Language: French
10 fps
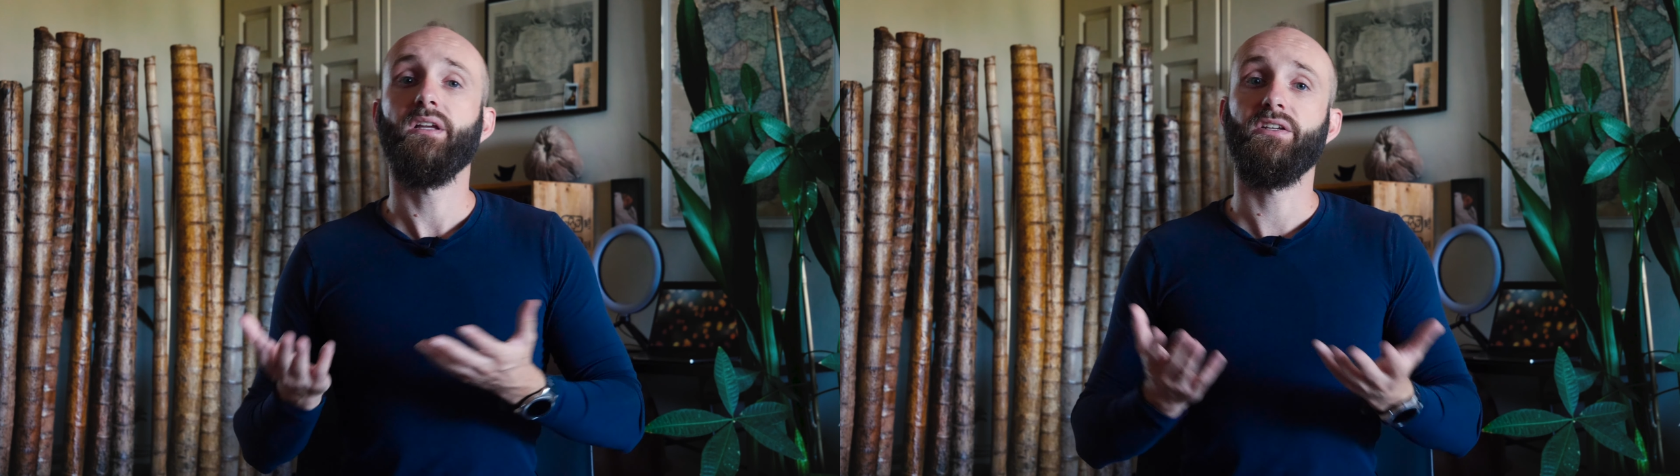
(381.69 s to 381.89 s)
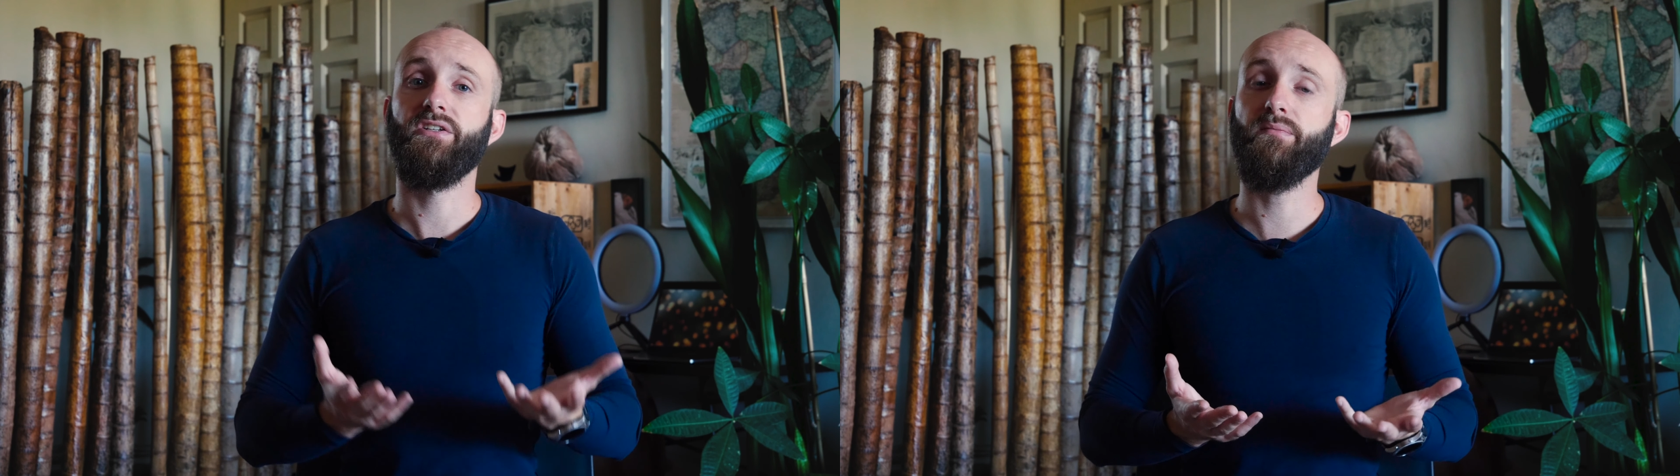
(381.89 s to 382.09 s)

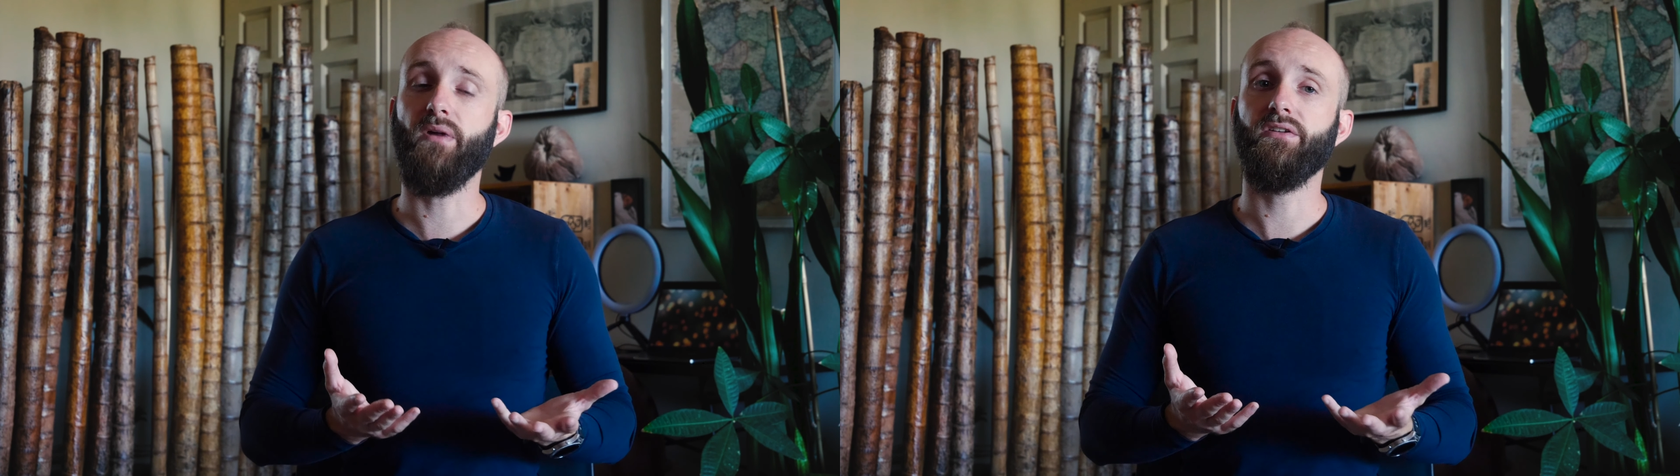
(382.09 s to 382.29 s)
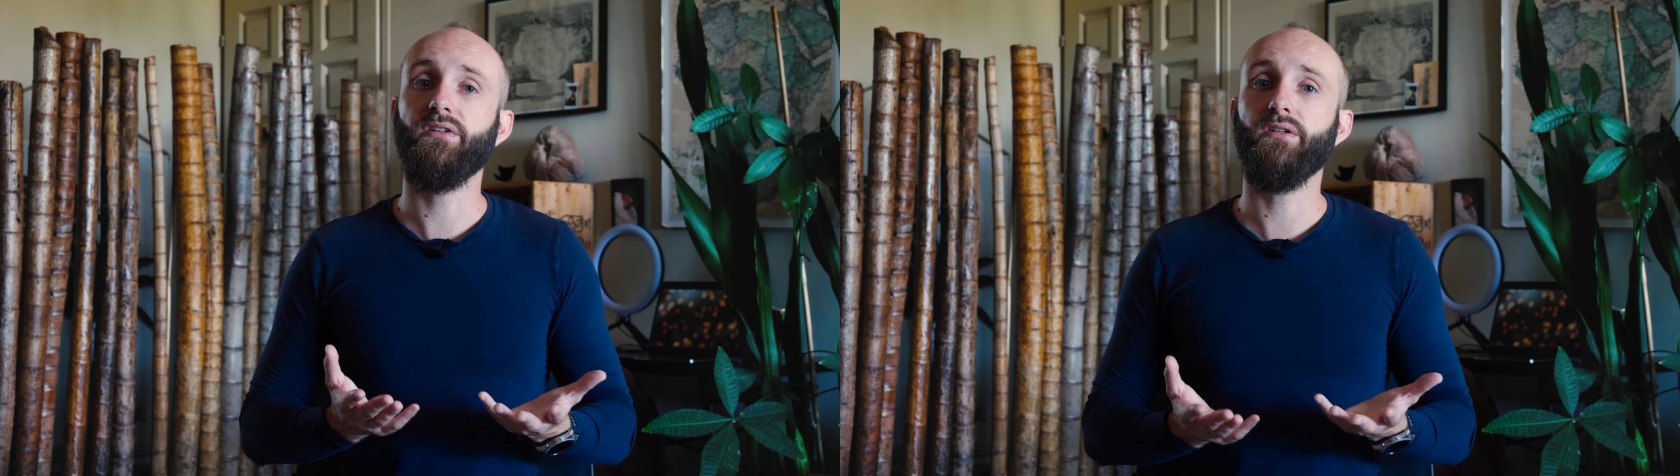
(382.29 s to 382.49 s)

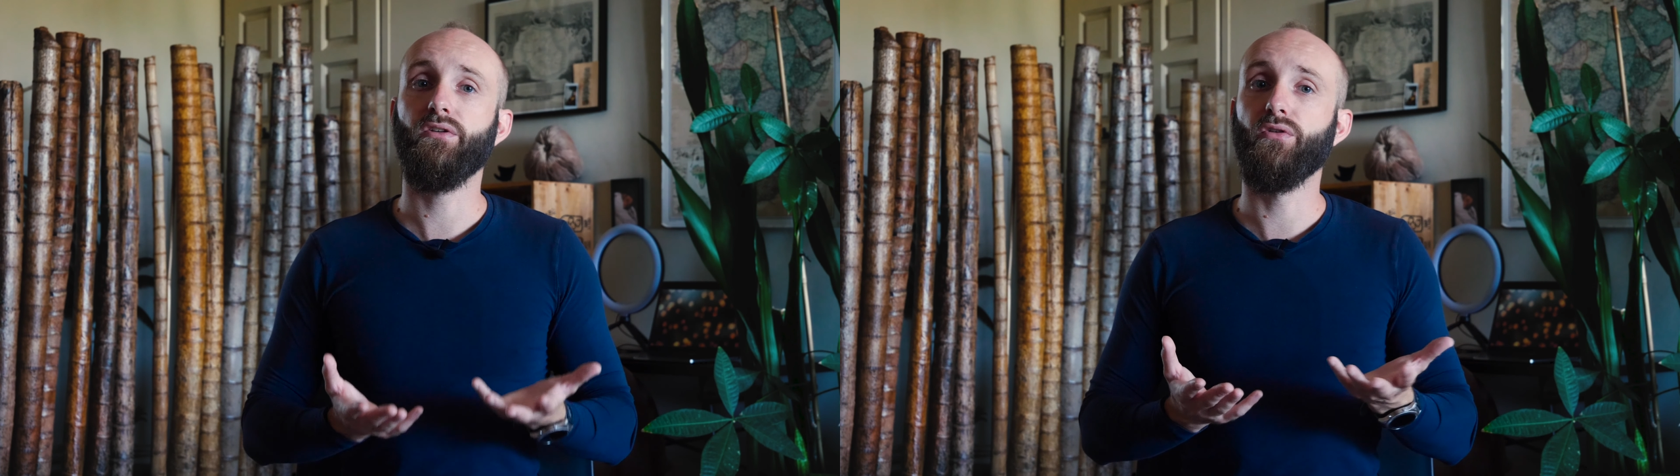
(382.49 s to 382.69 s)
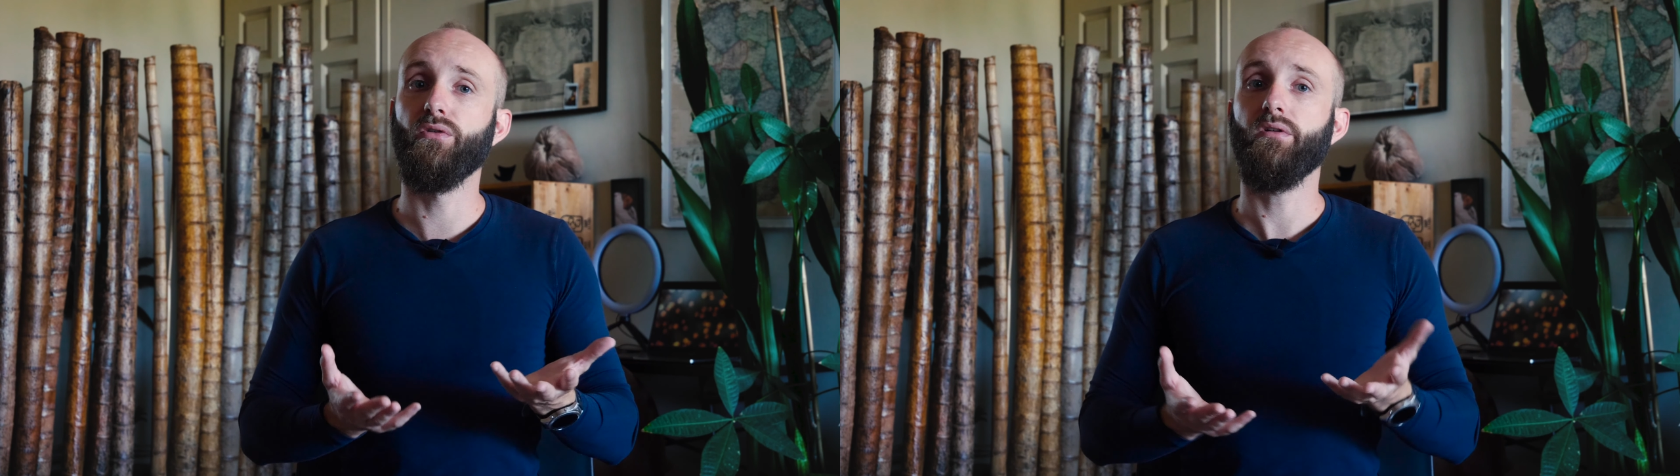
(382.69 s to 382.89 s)
J'imagine
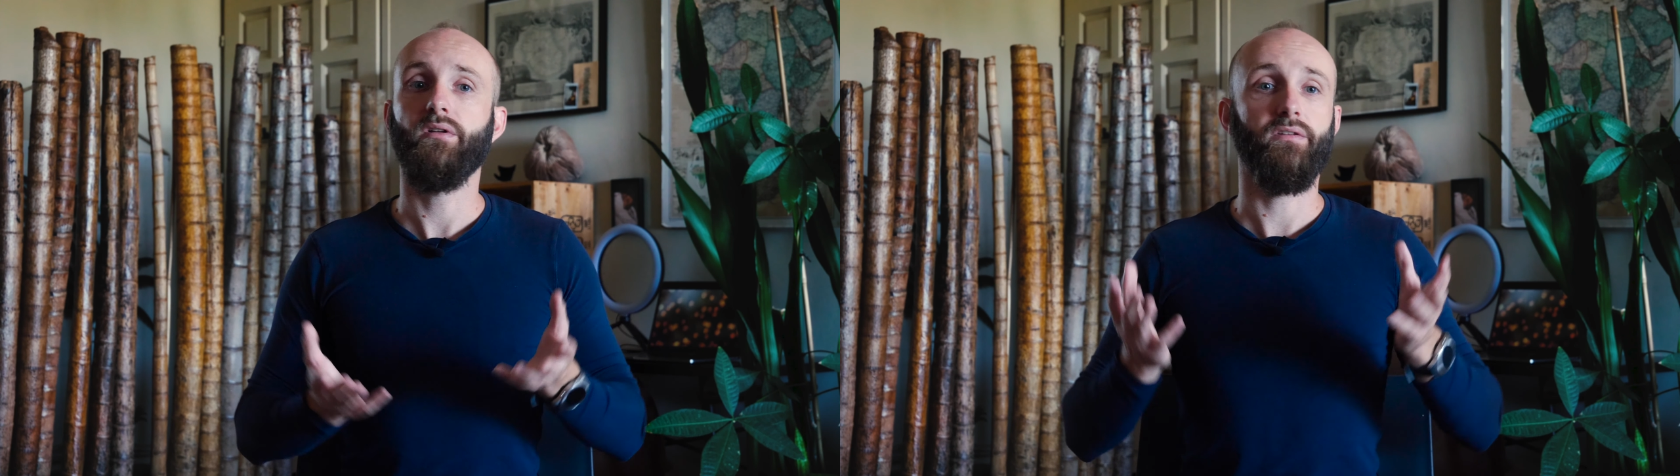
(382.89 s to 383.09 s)
que